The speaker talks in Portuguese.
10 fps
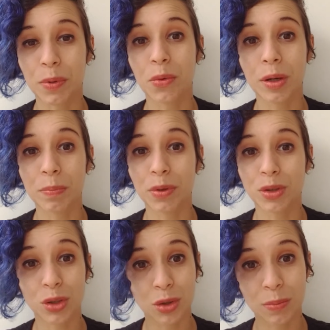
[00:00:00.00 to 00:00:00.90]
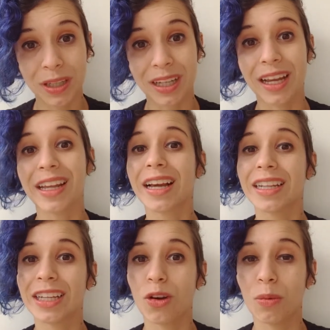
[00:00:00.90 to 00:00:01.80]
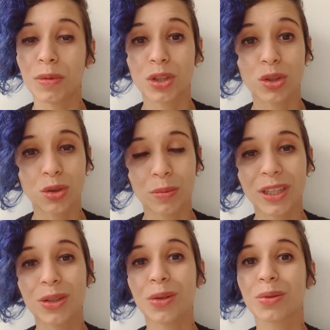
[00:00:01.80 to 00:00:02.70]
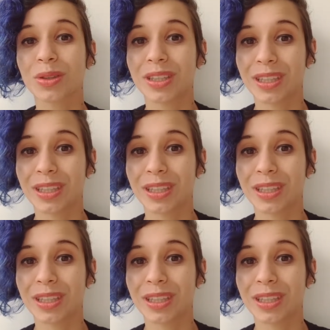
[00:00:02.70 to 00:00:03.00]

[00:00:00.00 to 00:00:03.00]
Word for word: procure por Jujuba, reencanei como Jujuba e um para os